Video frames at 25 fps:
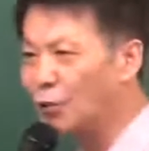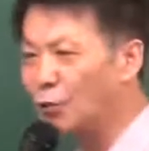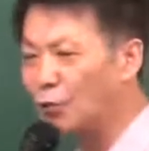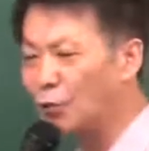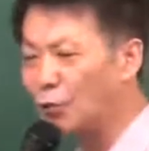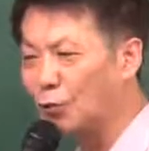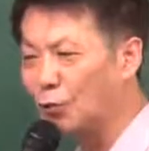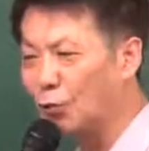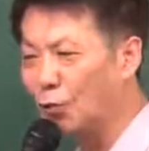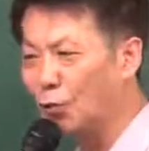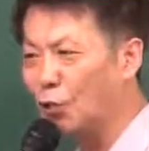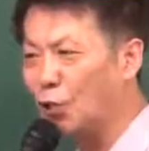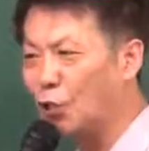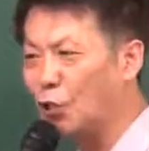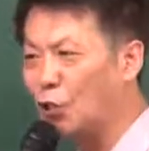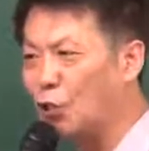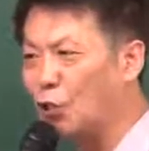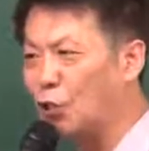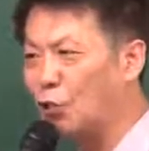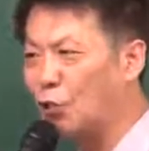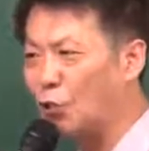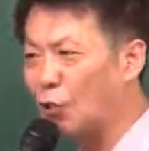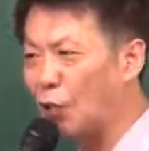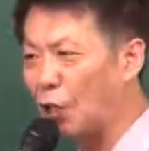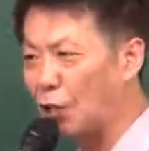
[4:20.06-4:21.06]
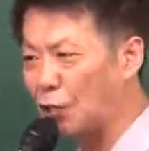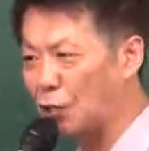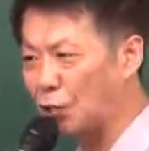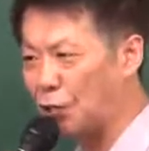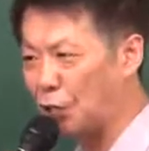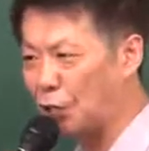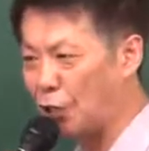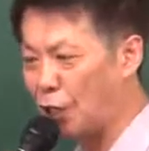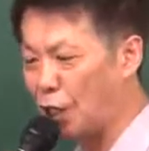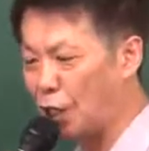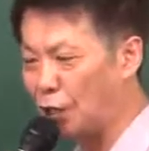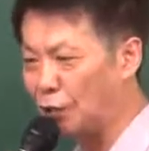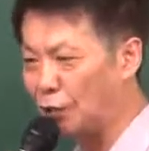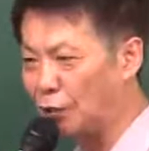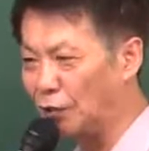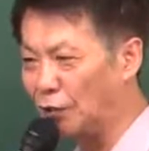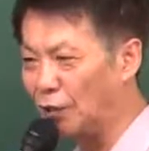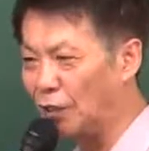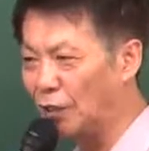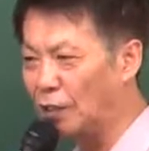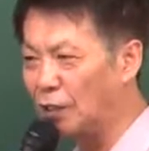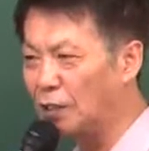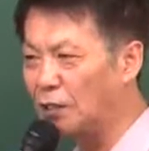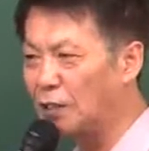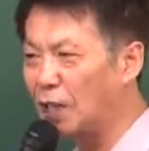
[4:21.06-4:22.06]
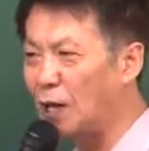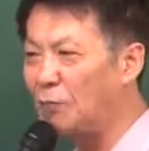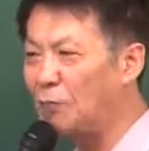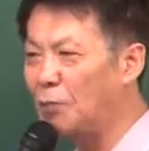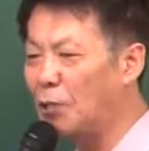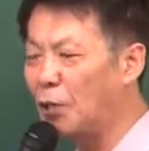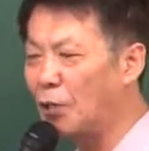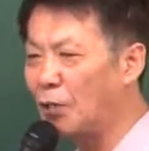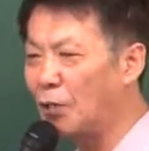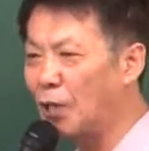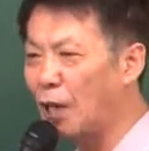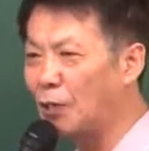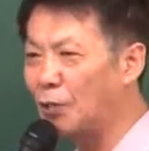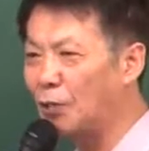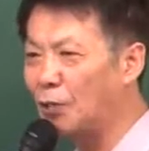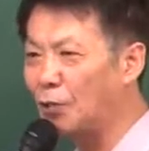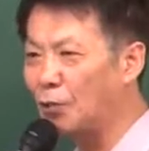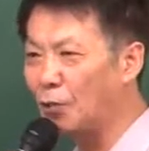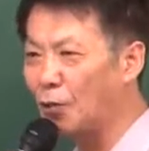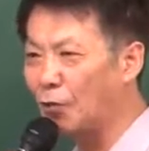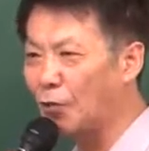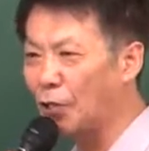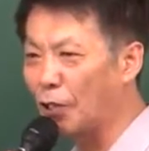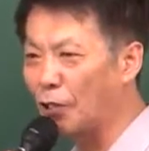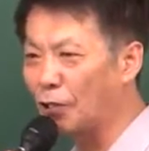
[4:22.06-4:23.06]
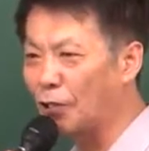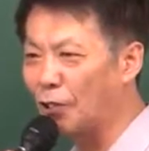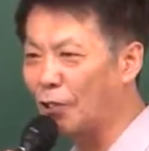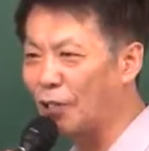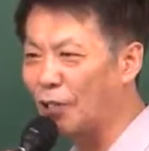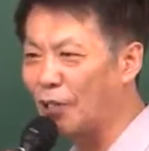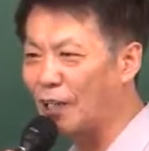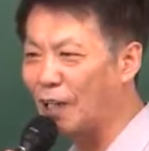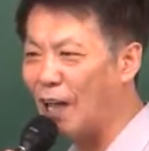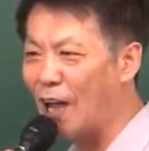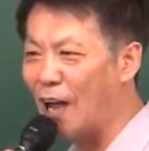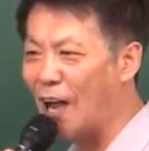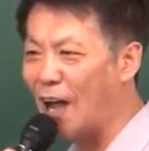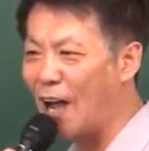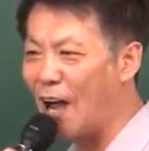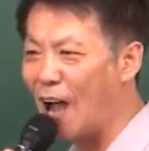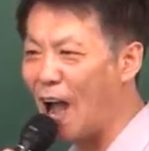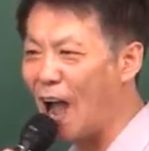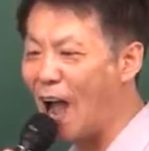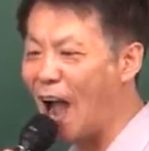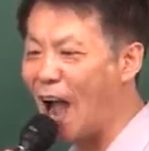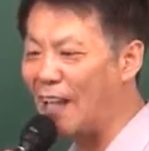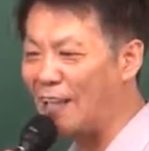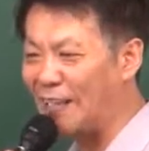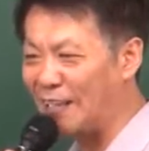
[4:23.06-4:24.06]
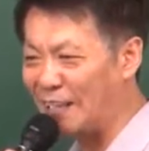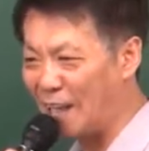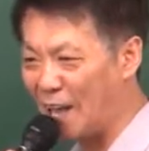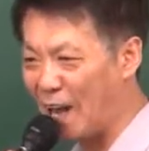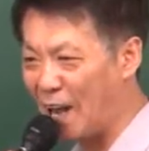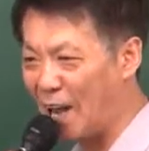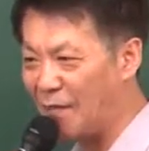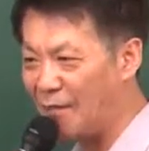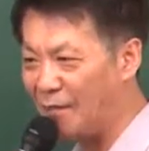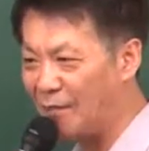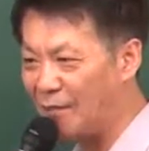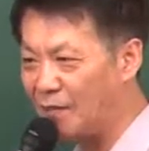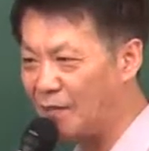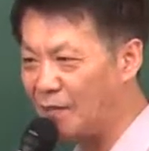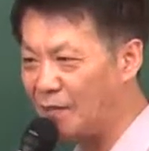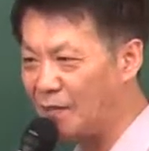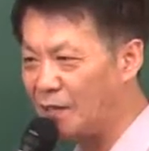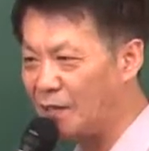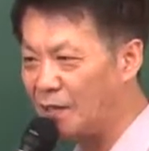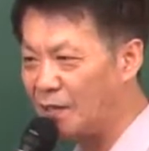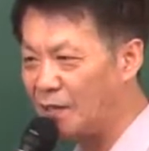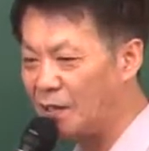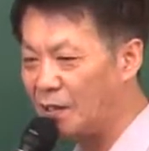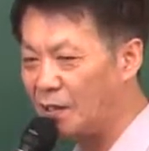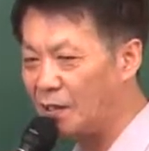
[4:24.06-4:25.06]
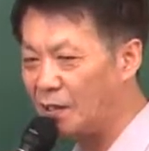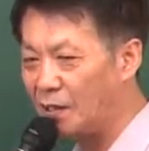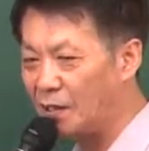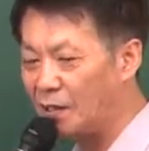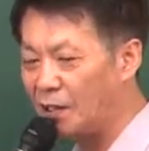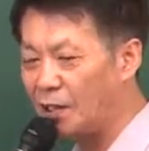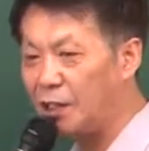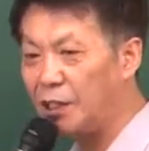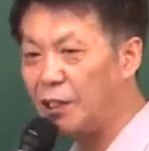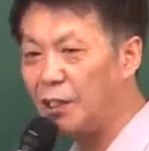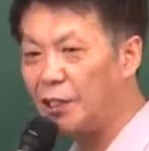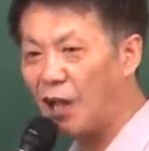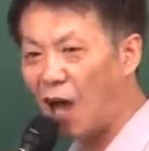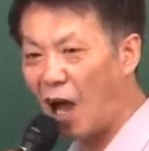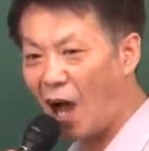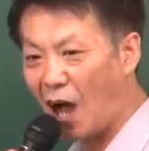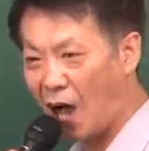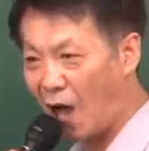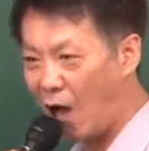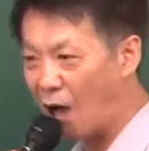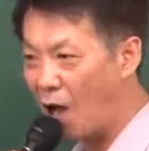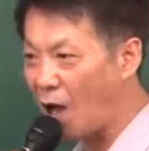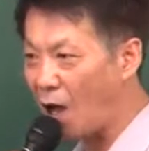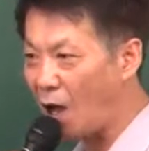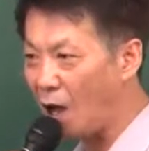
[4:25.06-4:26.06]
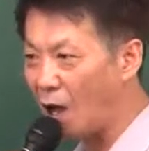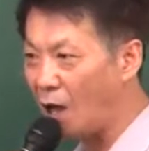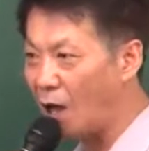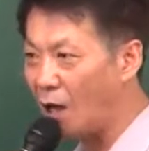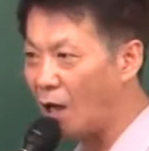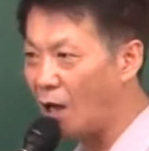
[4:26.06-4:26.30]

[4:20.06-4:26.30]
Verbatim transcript: 등록이 취소됐을 시에는 3년간 등록 결격이야 아니야. 이다.